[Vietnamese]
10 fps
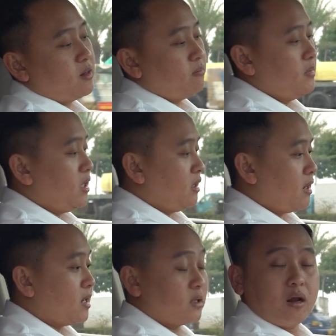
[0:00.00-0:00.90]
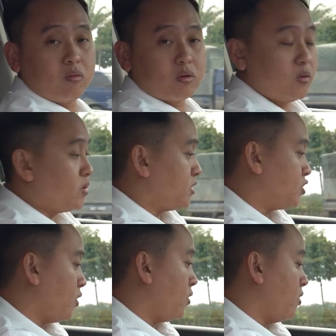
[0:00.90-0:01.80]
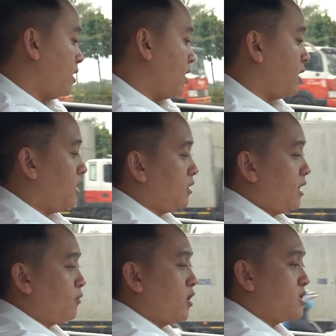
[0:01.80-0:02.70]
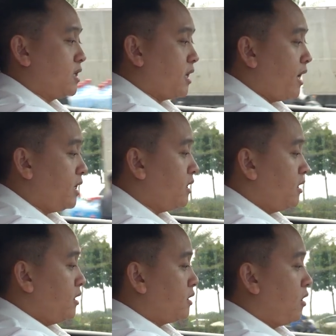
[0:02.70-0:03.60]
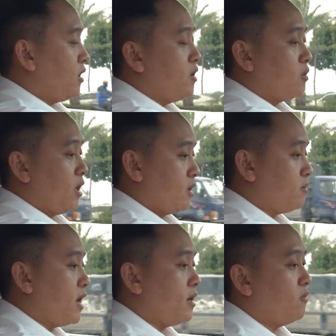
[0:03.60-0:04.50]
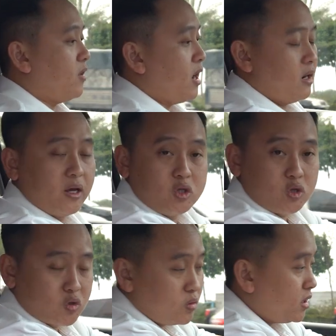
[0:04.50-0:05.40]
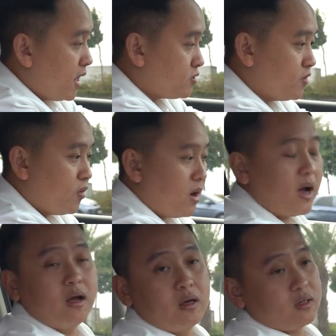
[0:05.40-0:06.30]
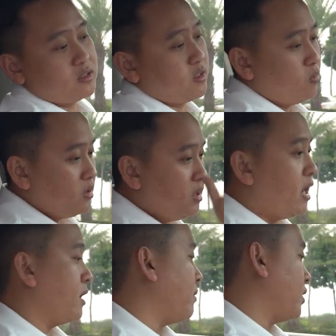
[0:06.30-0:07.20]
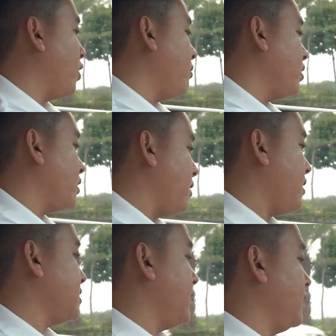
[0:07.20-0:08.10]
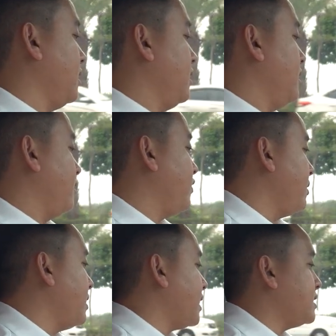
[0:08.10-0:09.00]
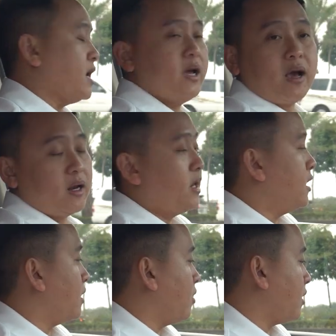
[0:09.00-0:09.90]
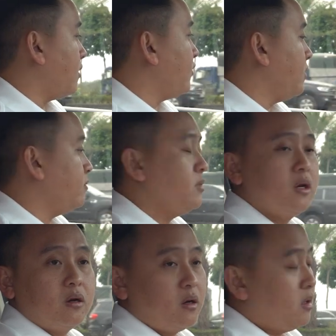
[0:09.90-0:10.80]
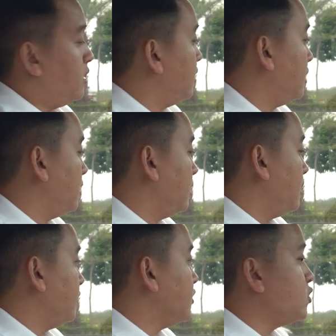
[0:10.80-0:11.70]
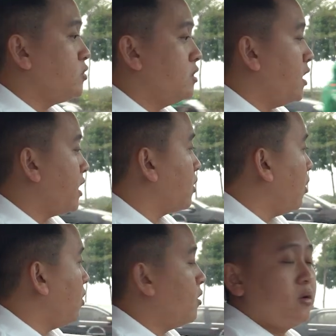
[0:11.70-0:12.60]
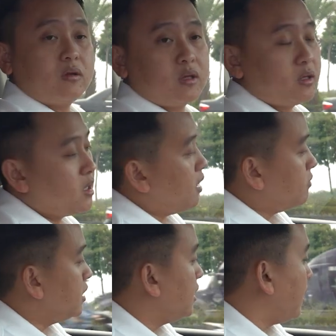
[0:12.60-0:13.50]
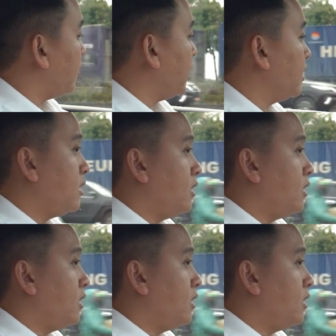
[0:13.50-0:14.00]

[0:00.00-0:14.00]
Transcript: trang bị ga tự động cruise control à, đàm thoại dành tay đó điều khiển âm thanh và lẫy chuyển số thể thao trên vô lăng giống y hệt bản top luôn không khác gì phía bên tay trái khải đây là có các phím địa, ờ, ví dụ như eco tiết kiệm nhiên liệu này